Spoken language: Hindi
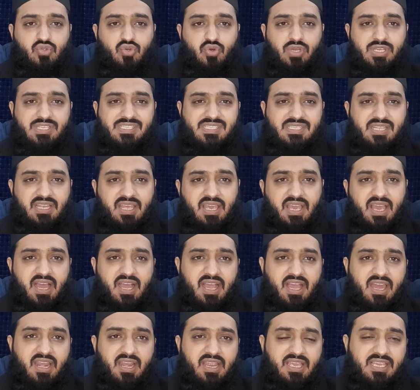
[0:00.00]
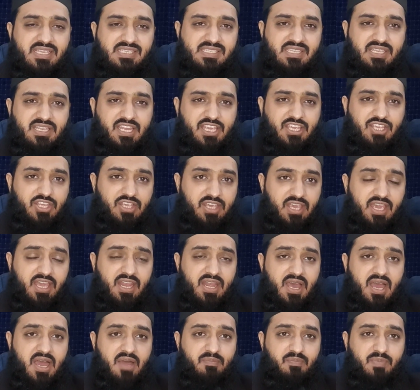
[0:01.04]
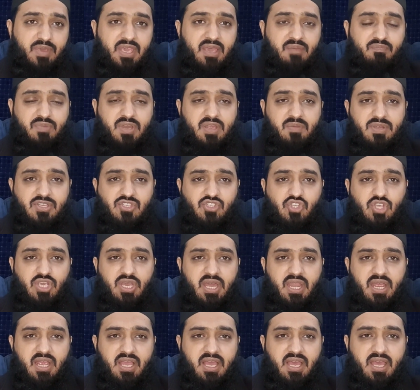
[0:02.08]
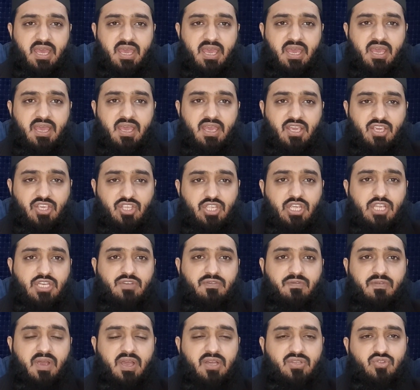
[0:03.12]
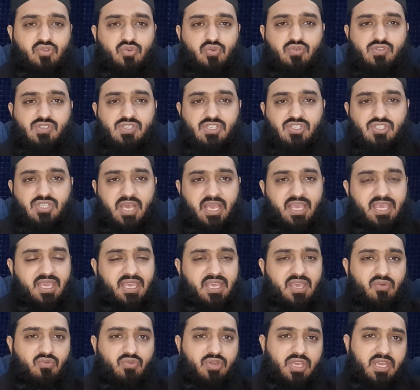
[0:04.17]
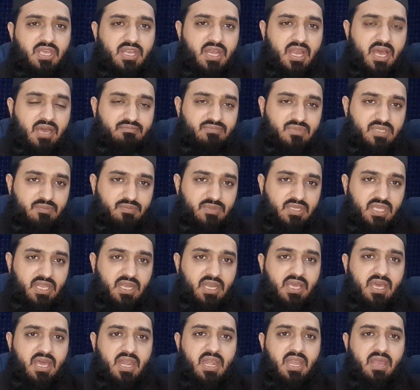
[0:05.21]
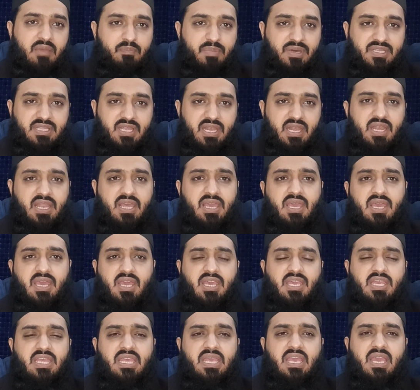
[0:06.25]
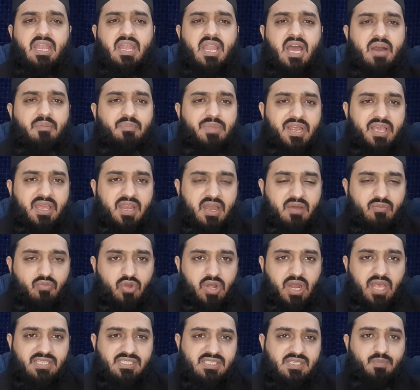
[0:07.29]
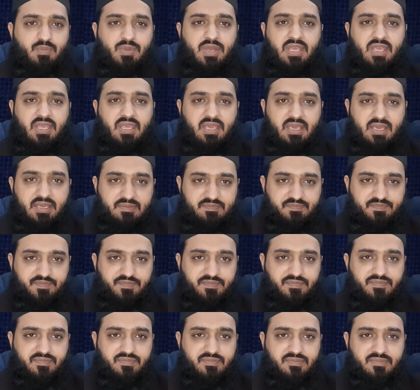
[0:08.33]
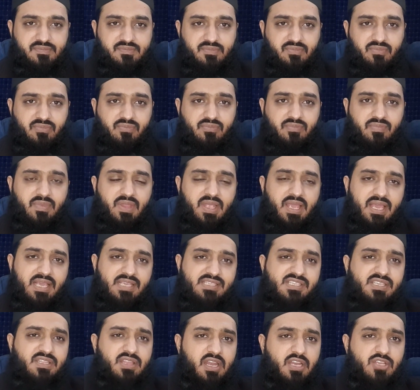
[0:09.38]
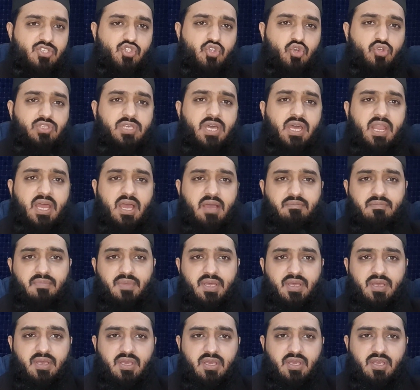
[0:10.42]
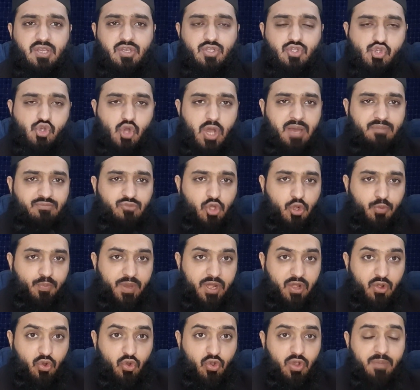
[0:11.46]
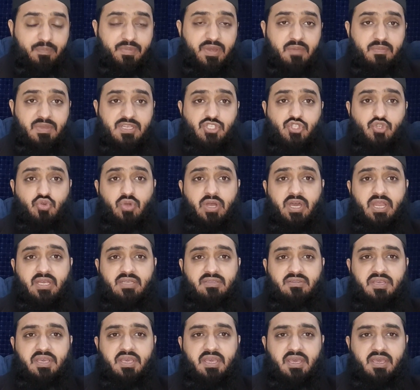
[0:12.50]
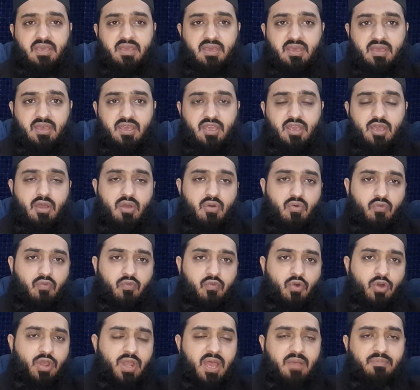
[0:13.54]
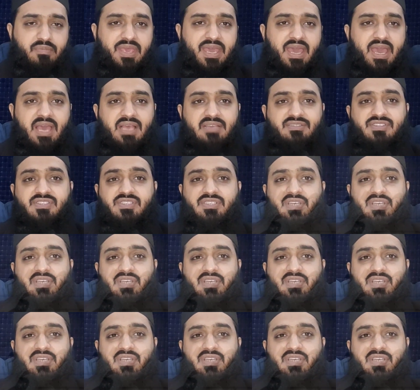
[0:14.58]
तो इसलिए अगर किसी ने ये नाम भी अपनी बच्ची का रखा है यशफा तो उससे चाहिए कि वो ये नाम तब्दील कर ले बदल ले ये नाम रखना मुनासिब नहीं है इसी तरह चौथा नाम जो आमतौर पर लोग अपनी बच्चियों का रखते हैं वो नाम क्या है